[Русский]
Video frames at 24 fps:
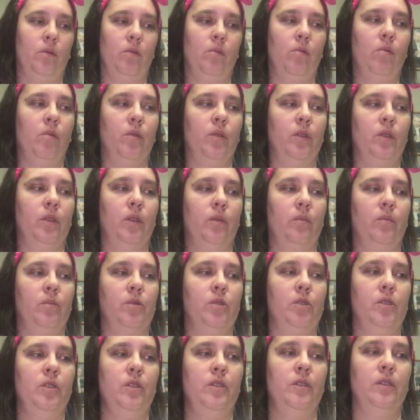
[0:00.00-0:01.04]
другой темп
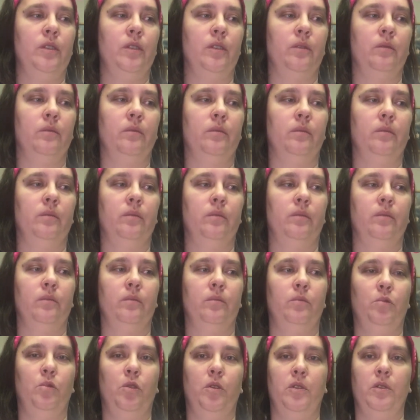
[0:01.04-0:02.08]
жизни,
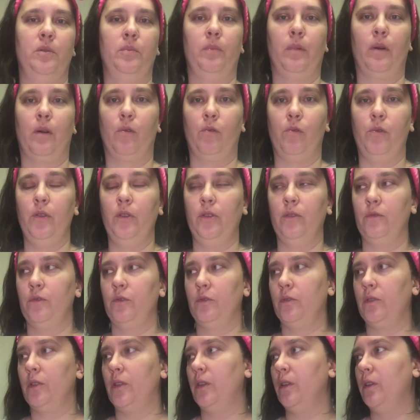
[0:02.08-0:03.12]
более спокойный
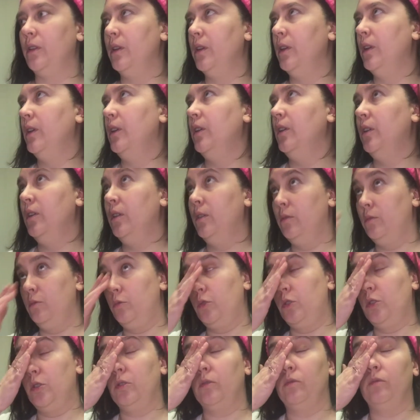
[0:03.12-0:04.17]
все-таки.
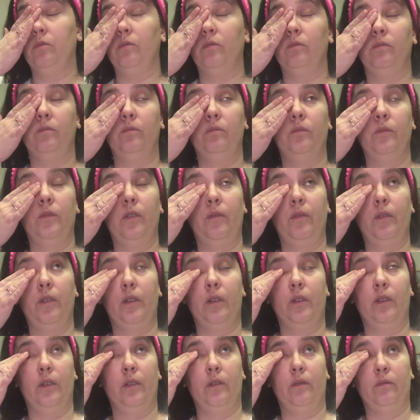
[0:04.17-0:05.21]
Уже,
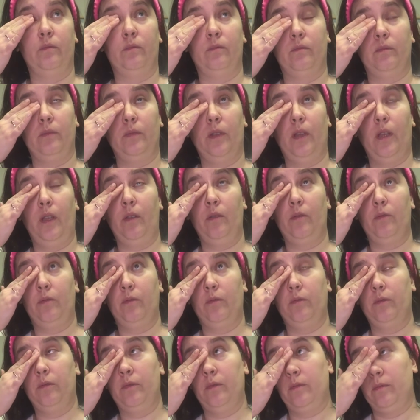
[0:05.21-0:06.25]
наверное, дает
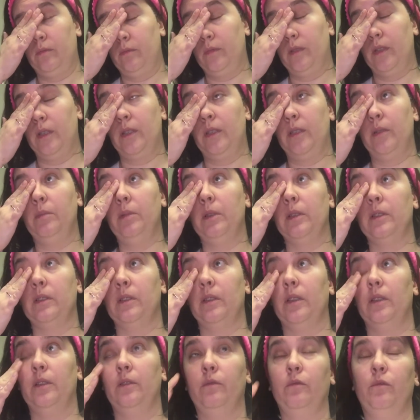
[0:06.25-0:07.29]
о себе
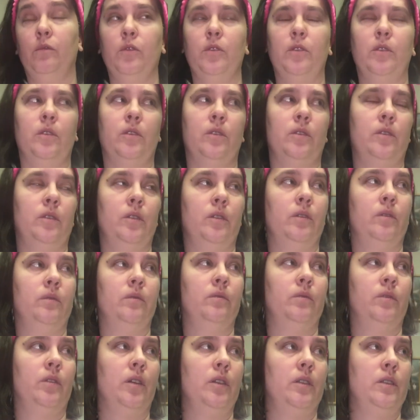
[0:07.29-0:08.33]
знать возраст.
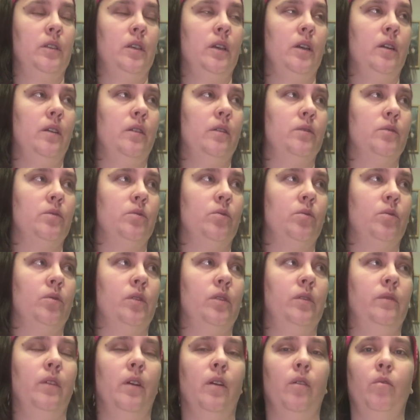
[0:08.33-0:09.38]
Хотя
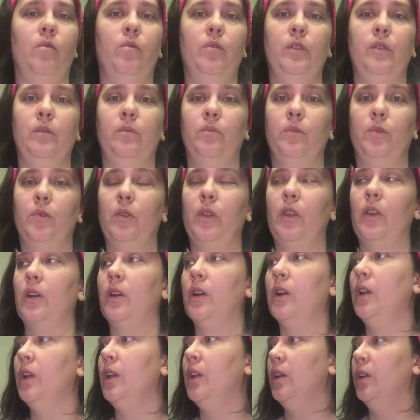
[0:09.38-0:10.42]
42 года
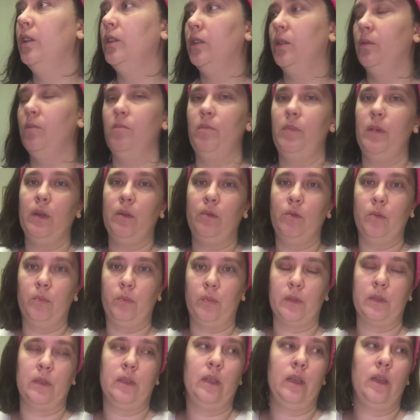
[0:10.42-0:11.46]
многих там
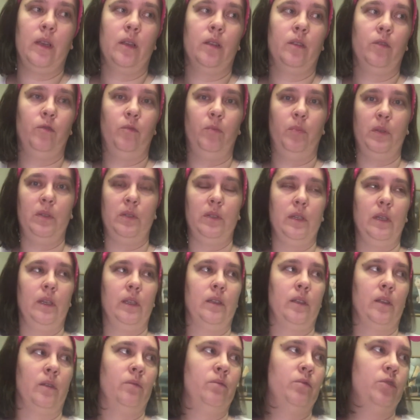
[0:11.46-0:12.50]
бегают постоянно, в
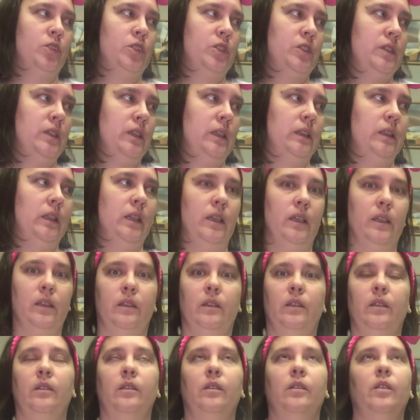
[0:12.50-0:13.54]
50, там, в 60
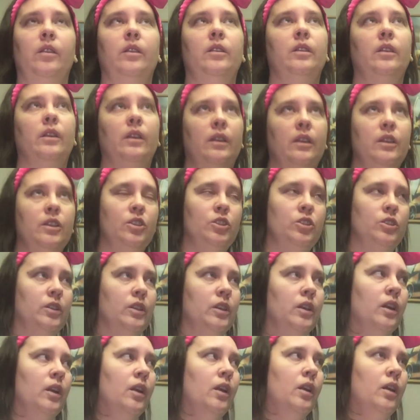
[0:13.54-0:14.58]
лет,
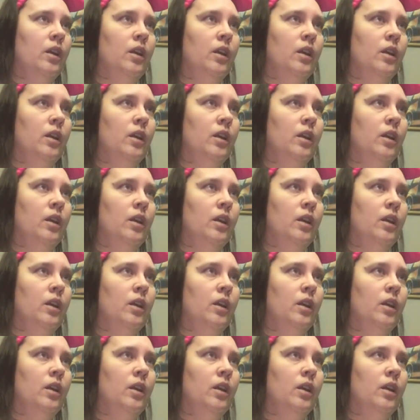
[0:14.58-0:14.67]
энергичные.